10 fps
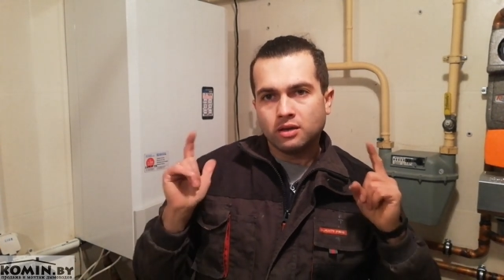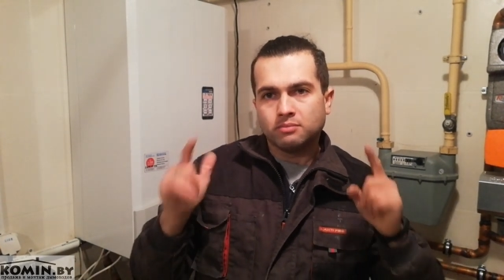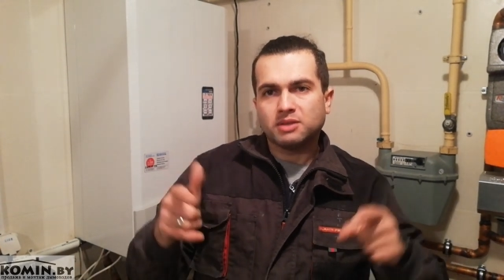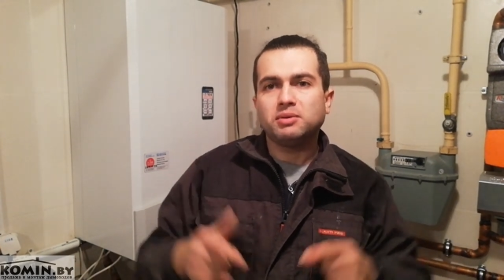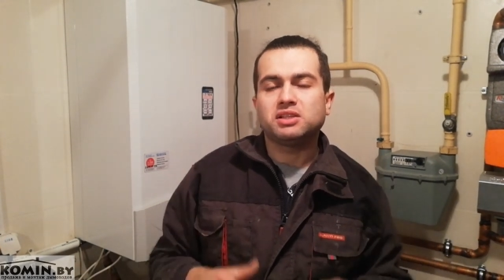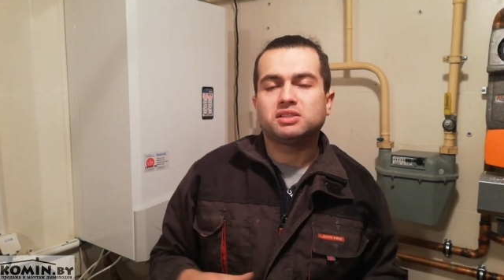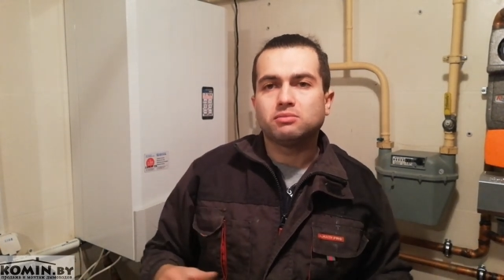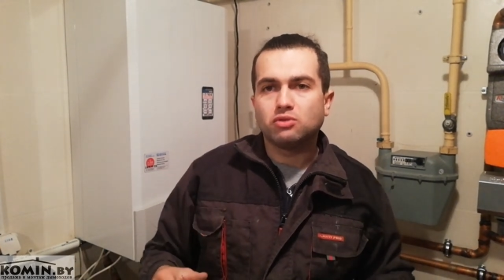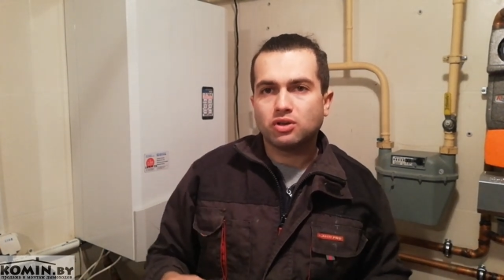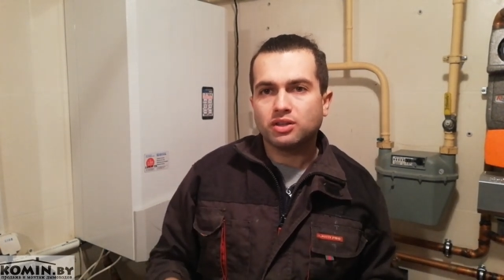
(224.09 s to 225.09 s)
Подписывайтесь на
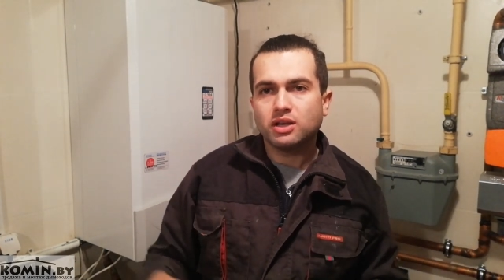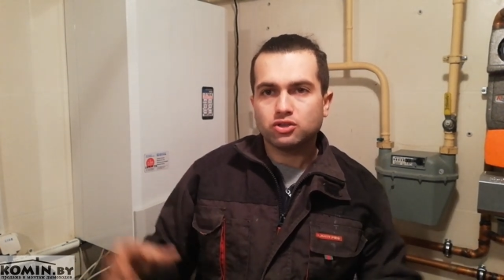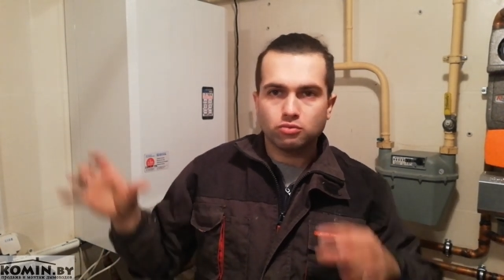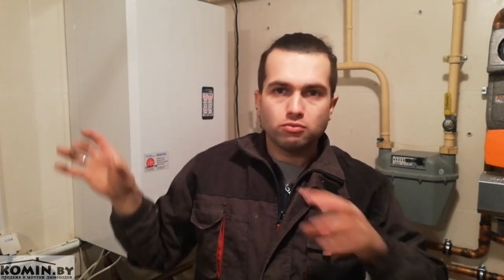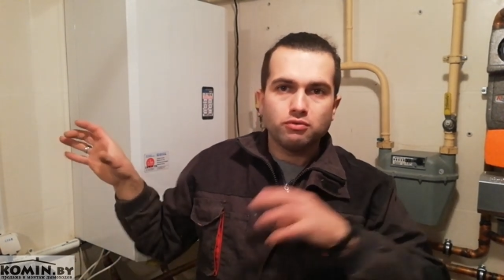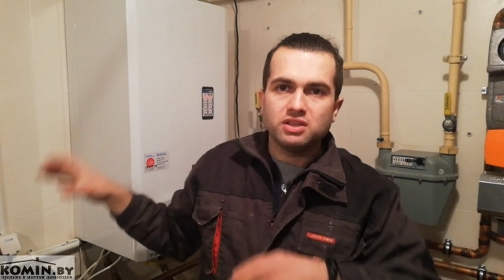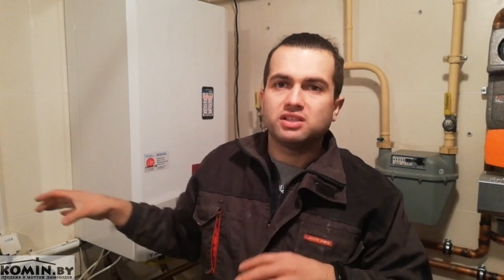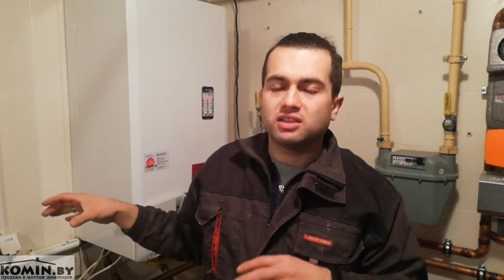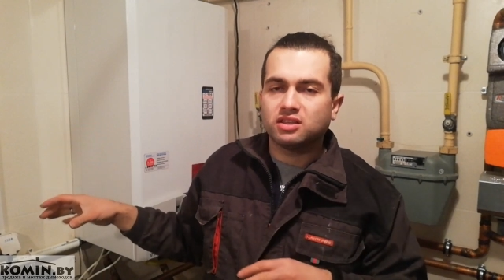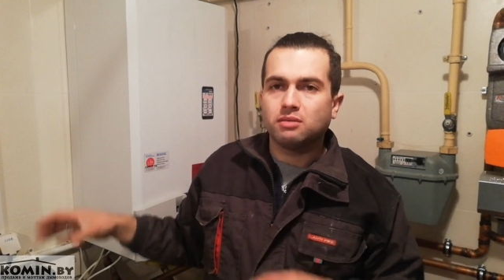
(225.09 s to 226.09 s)
мой канал, чтобы увидеть
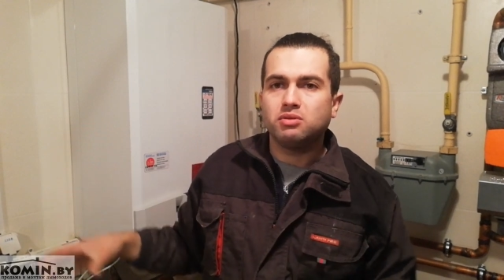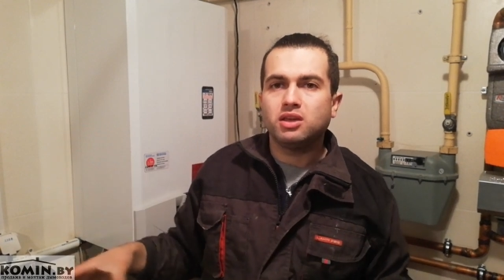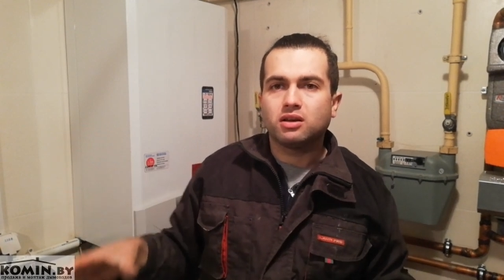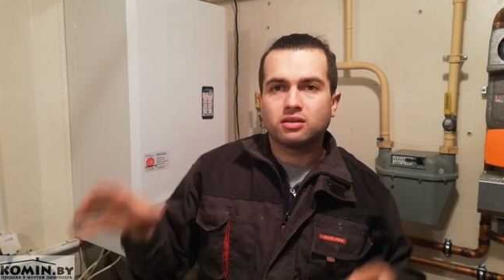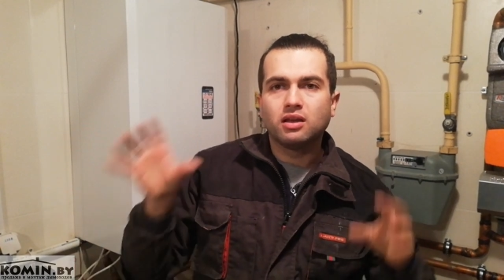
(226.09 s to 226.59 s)
этот объект.